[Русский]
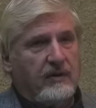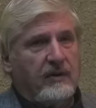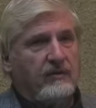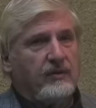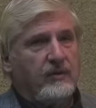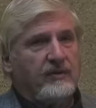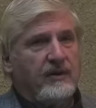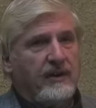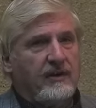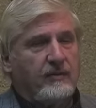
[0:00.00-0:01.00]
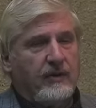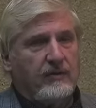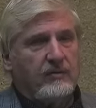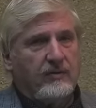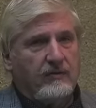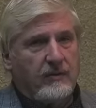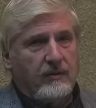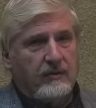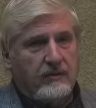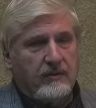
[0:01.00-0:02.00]
Для того, чтобы заходить поглубже в
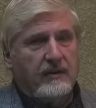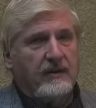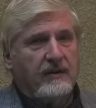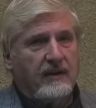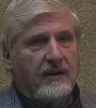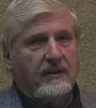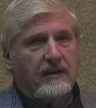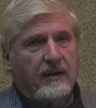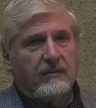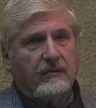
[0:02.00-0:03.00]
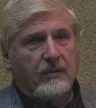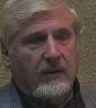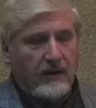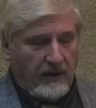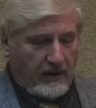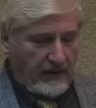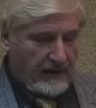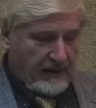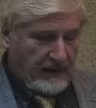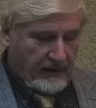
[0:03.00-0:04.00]
воду, нужно ходить на двух ногах.
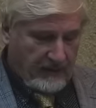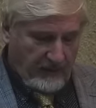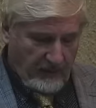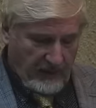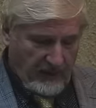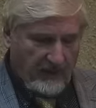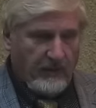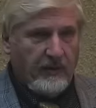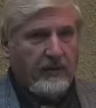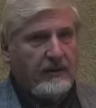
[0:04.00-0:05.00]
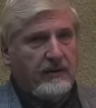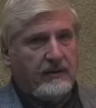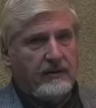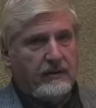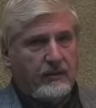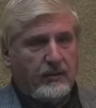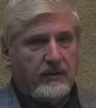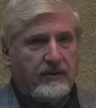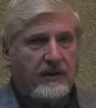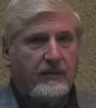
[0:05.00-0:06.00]
Современные приматы делают то
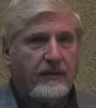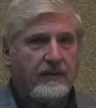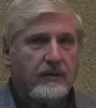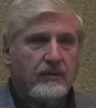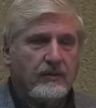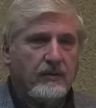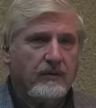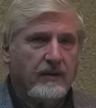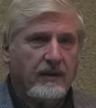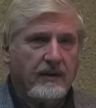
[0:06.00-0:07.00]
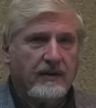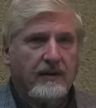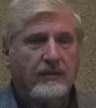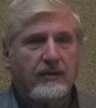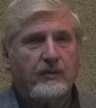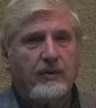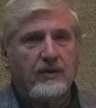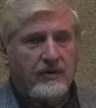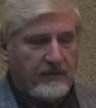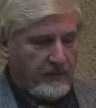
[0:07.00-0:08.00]
же самое в тех условиях, когда у них
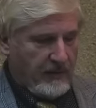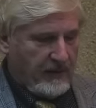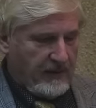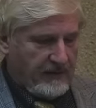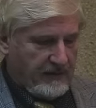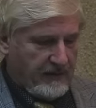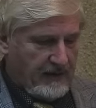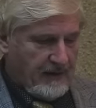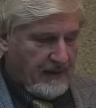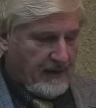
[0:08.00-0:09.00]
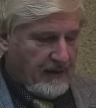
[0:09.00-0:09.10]
пища располагается в воде.